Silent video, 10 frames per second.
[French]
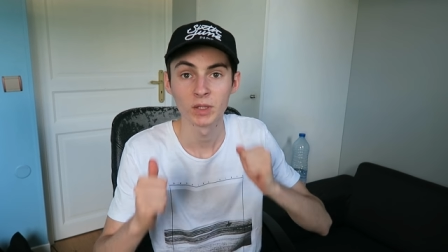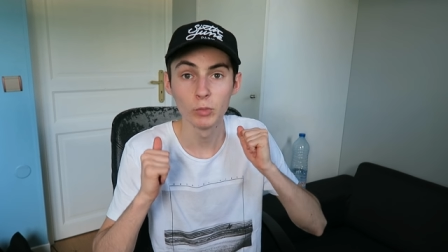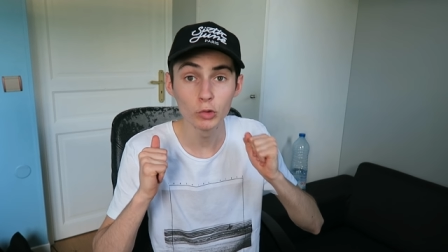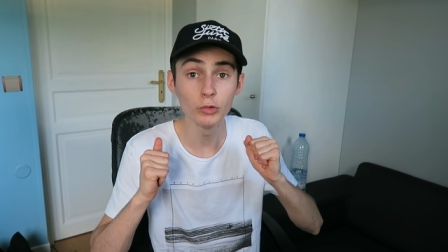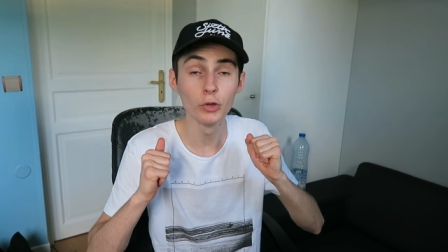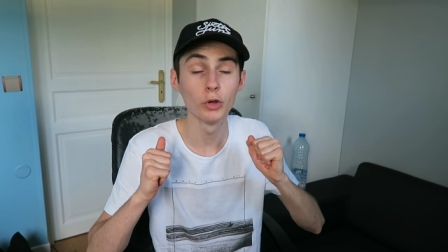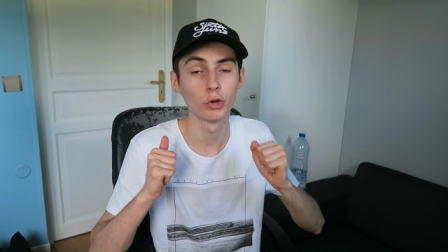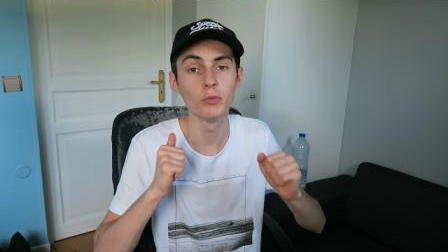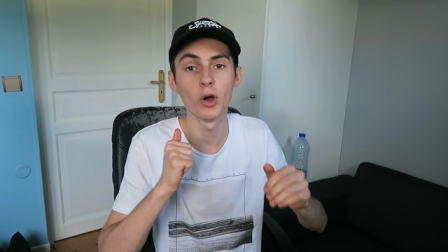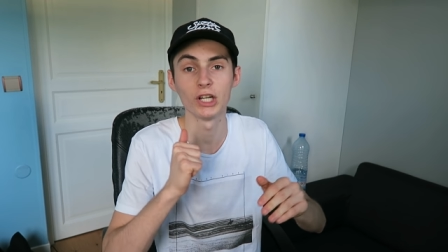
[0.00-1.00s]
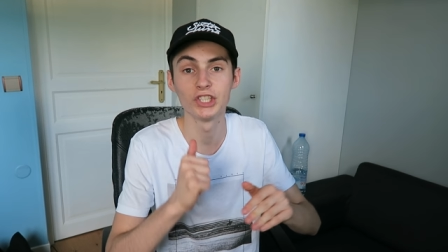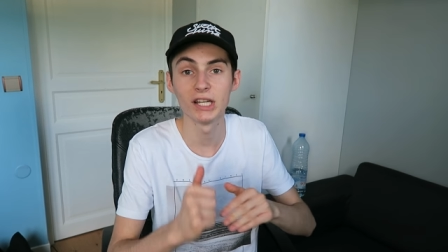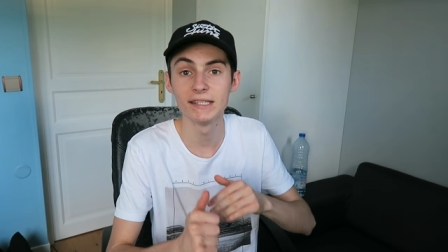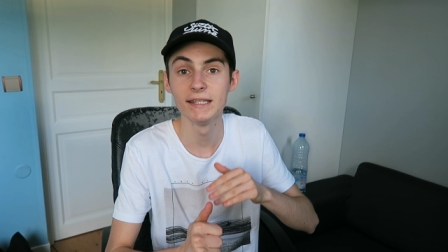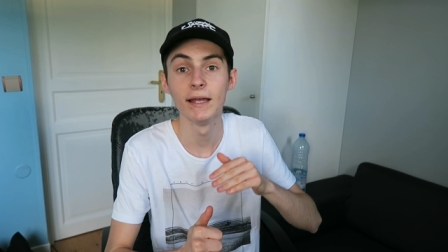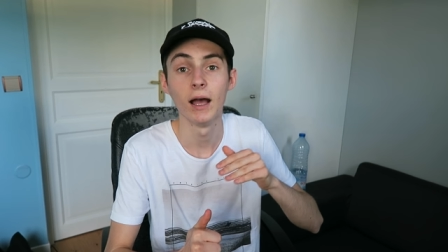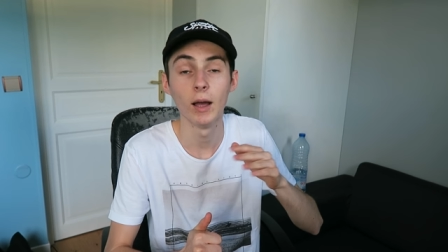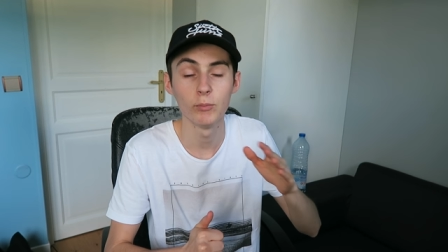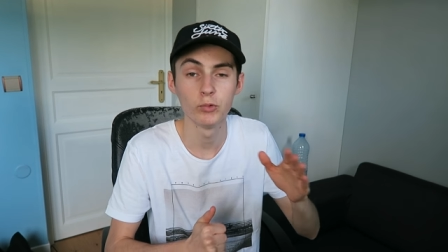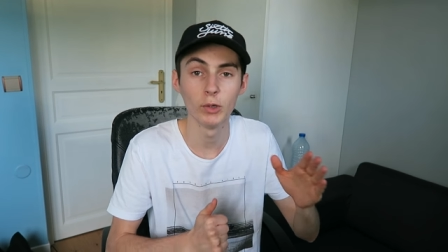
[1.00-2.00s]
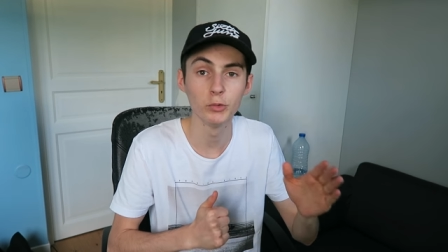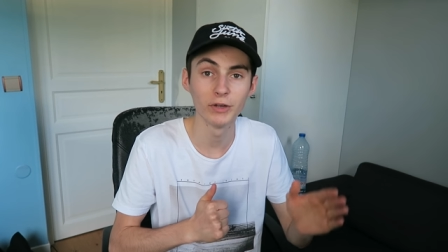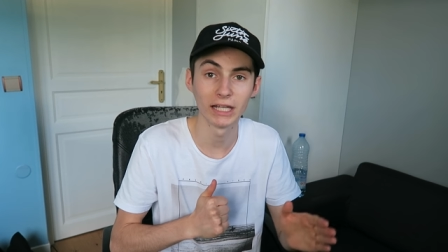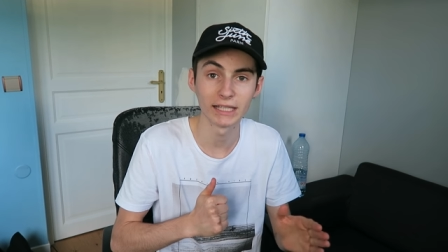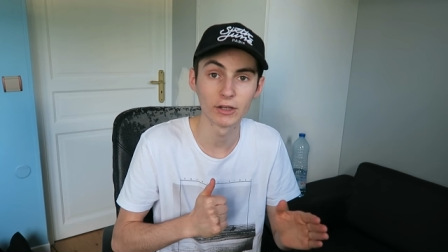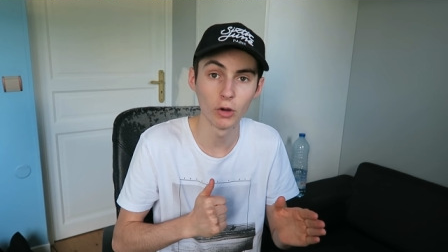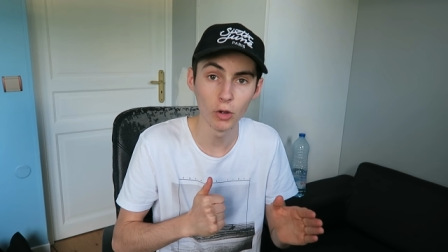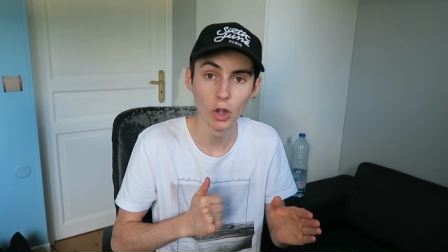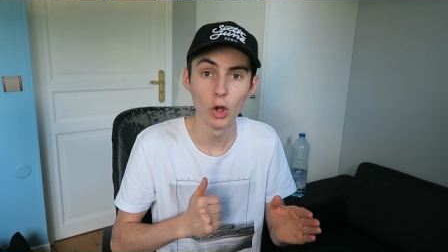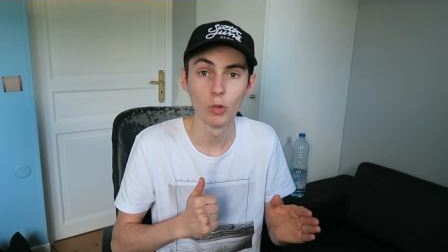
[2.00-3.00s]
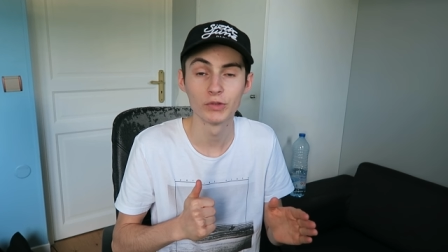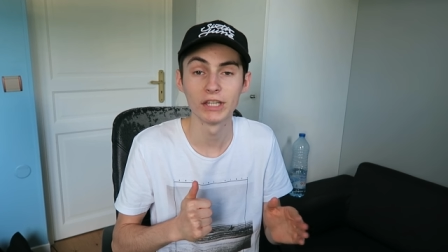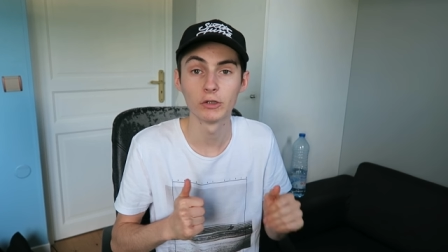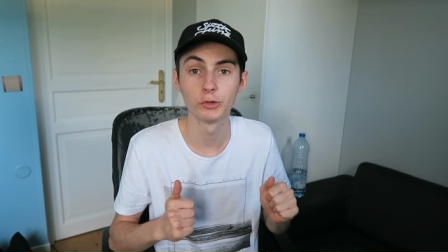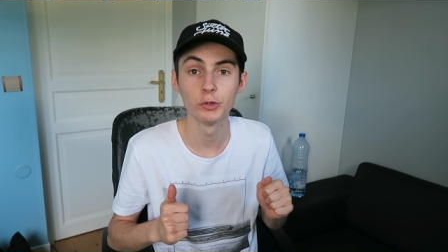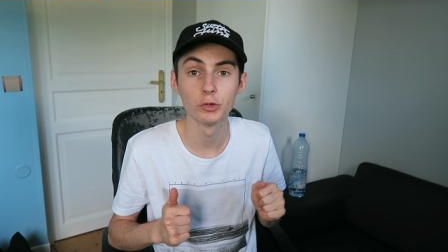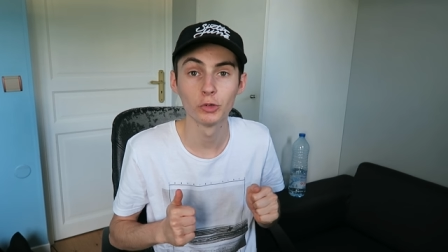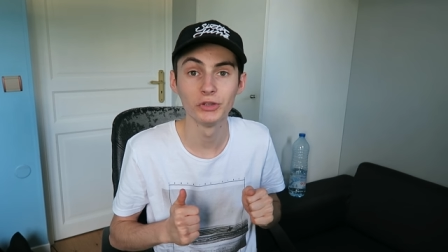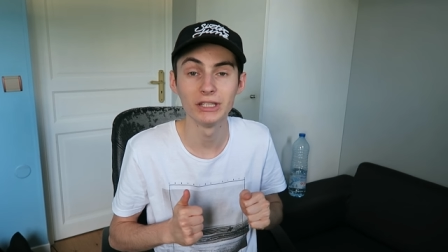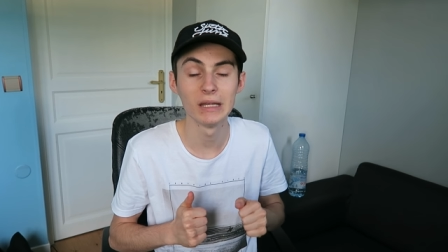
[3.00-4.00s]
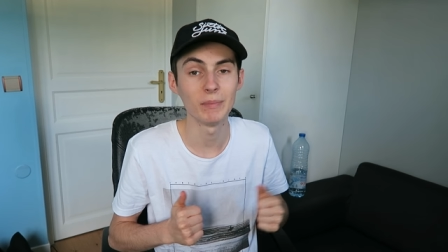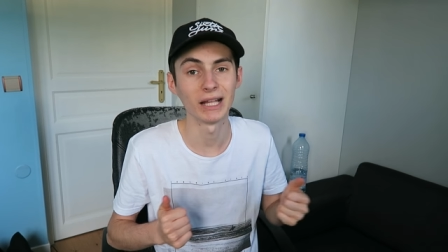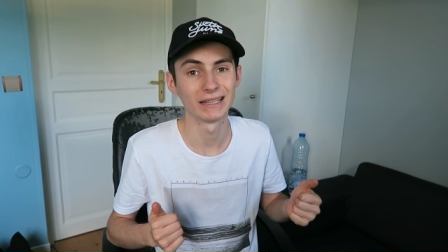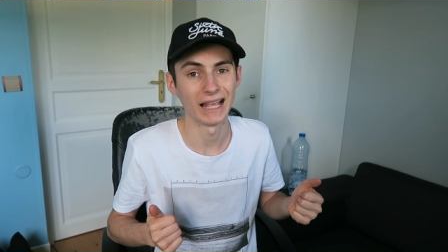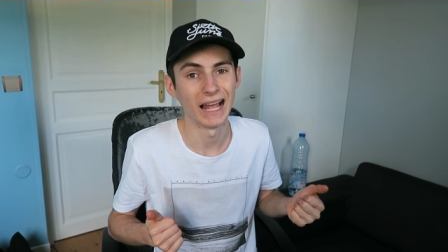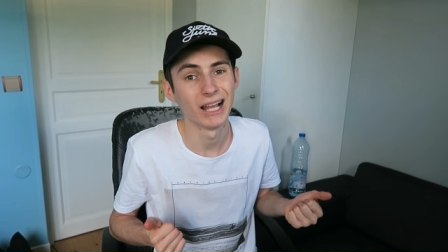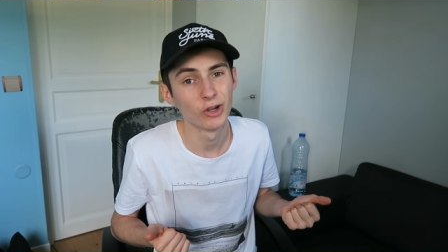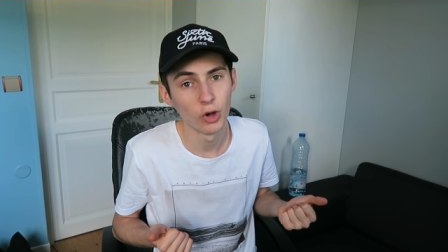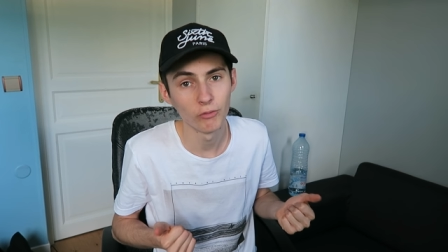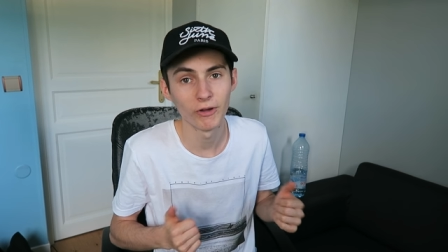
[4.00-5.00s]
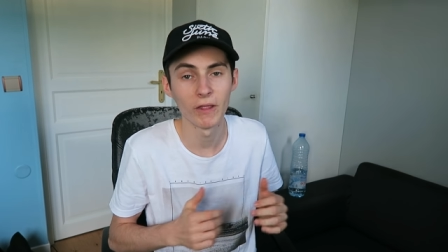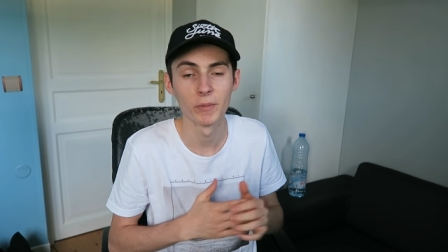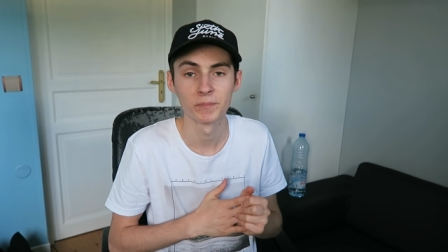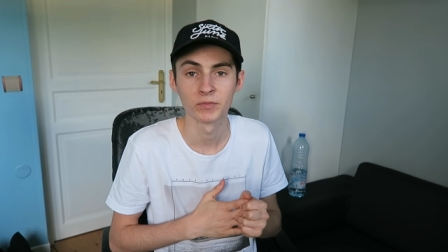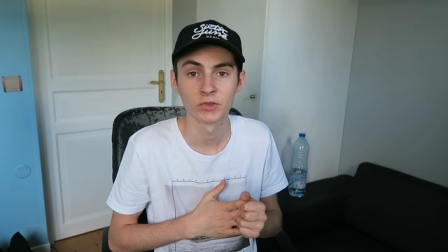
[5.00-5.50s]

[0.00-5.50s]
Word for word: Beaucoup de rumeurs à Chelsea hein, pour un nouvel attaquant. On sait qu'Antonio Conte n'est pas un grand fan